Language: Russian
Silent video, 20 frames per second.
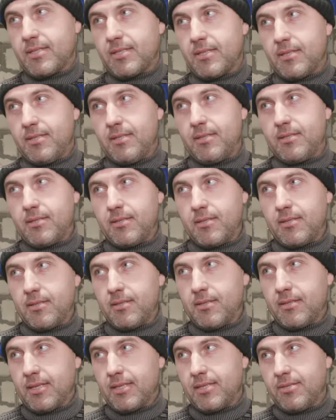сидеть
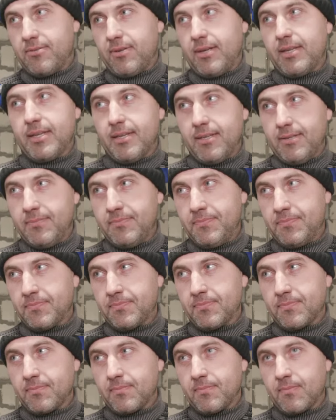на диване
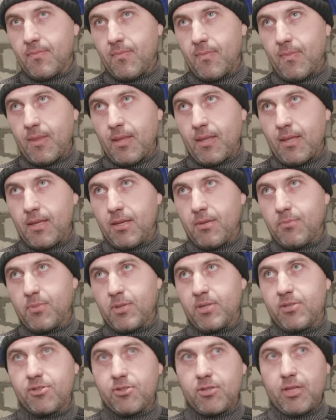и
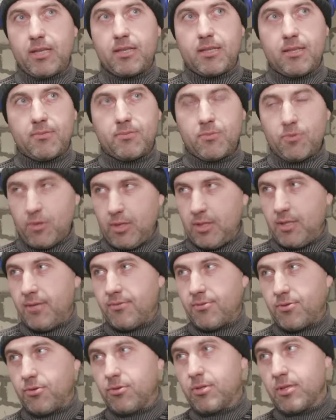причитать там, ну, когда
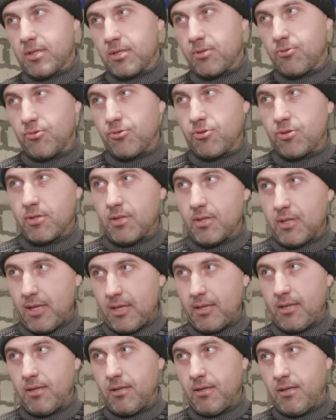все это закончится.
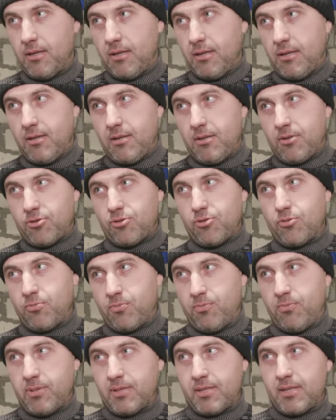Надо, чтобы
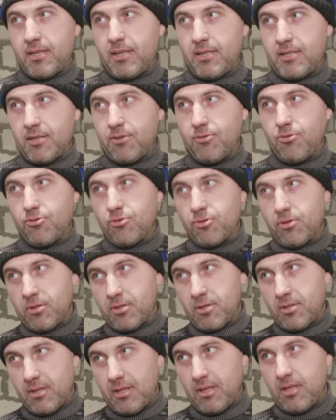быстрее
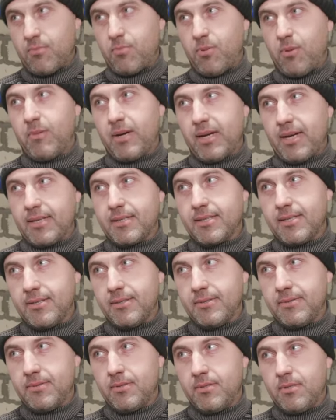закончилось, надо помогать.
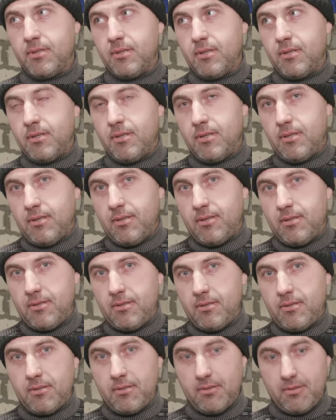
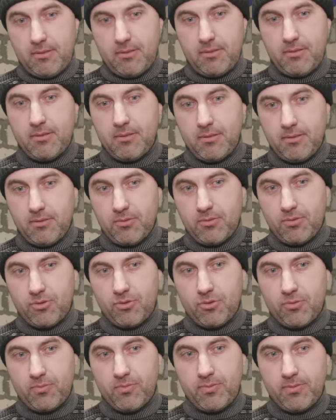Э,
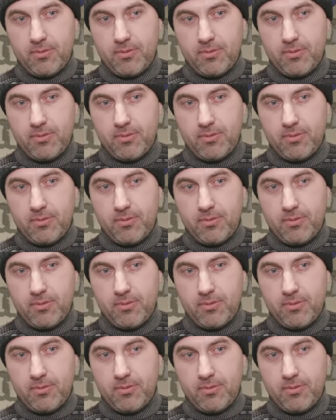чтобы